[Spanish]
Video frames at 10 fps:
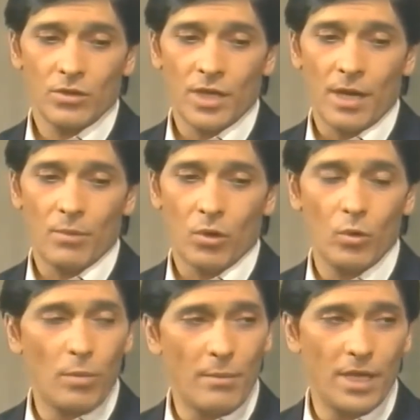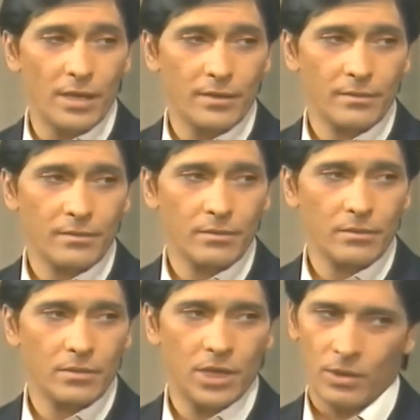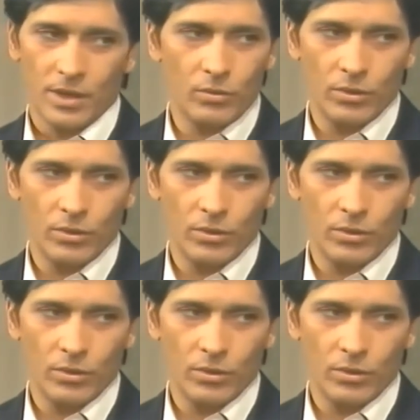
Pues no será por culpa mía, te lo